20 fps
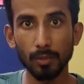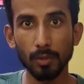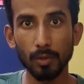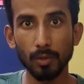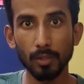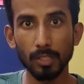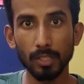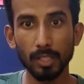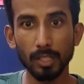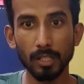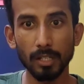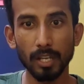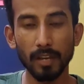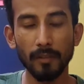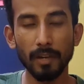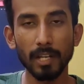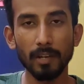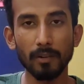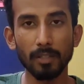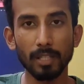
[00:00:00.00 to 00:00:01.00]
அதுவும் வந்து
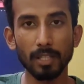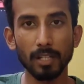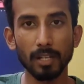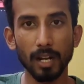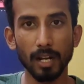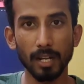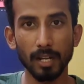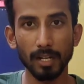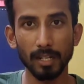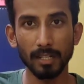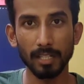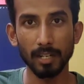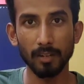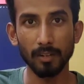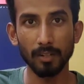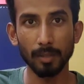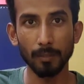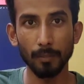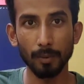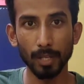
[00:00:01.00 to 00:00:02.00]
டேவிடுக்கு வந்து காலகட்டத்தில்
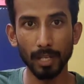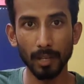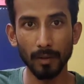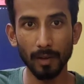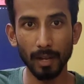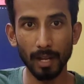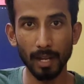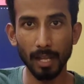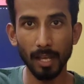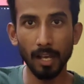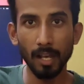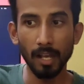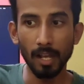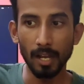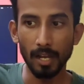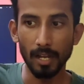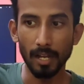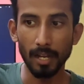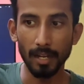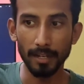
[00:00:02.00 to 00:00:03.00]
வந்து பிடிக்கவே இல்லை
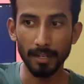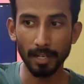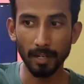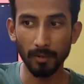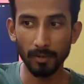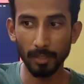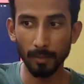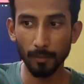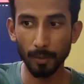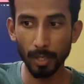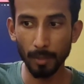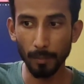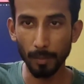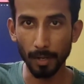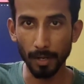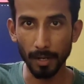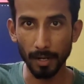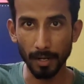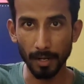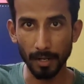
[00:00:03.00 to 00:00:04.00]
லேட்டராக வந்து முடிவு
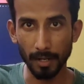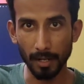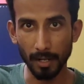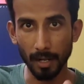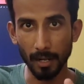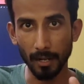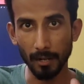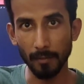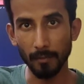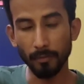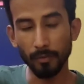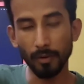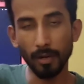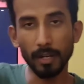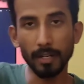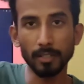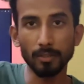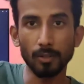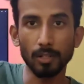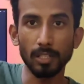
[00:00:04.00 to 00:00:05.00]
பண்ணுறாங்க நான்
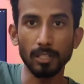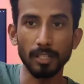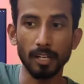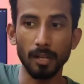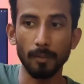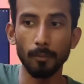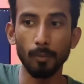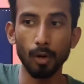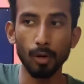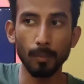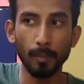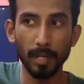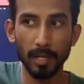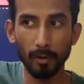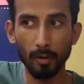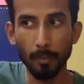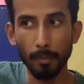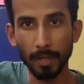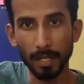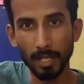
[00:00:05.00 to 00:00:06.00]
ஃபுல்லாடி சொல்லியிருந்தல போன்
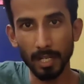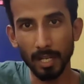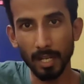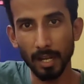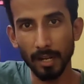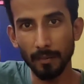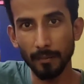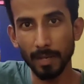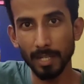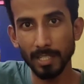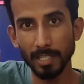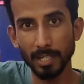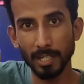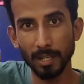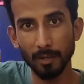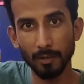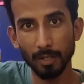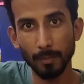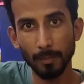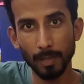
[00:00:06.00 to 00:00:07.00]
மேரோவை பண்ணிடலாம் அன்மேட்ச்
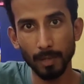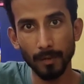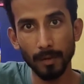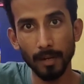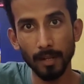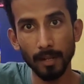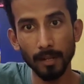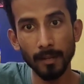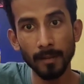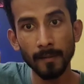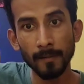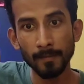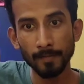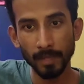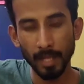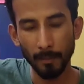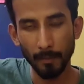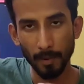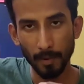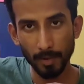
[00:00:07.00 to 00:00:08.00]
ஆனால் கூட பரவாயில்ல
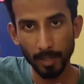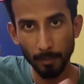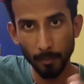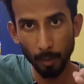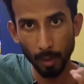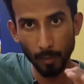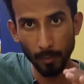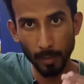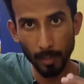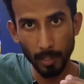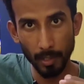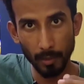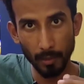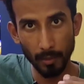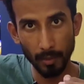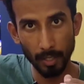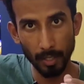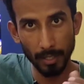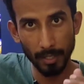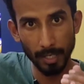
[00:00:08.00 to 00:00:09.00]
நம்ம வந்து போன்
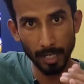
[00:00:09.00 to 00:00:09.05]
மேரோவை